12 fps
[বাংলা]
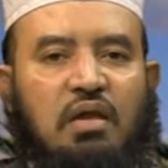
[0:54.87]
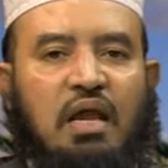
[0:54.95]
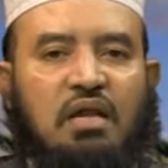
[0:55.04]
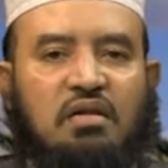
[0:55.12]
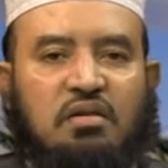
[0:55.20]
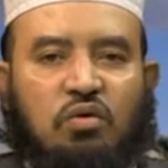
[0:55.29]

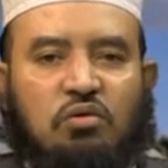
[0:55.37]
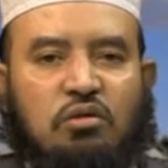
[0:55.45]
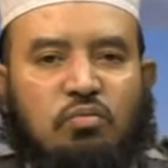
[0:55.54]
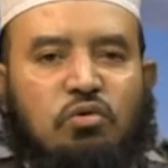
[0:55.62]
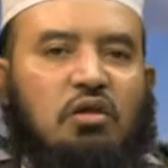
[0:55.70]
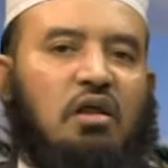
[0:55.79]
একটা কথা
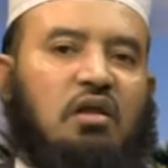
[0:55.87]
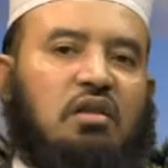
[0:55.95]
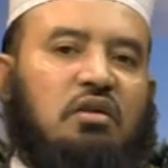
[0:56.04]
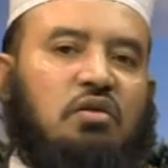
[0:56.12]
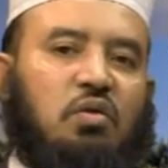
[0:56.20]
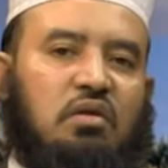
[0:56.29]
মনে
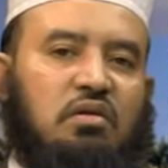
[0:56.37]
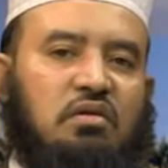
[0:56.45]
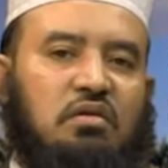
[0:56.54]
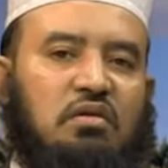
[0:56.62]
রাখলেই হয়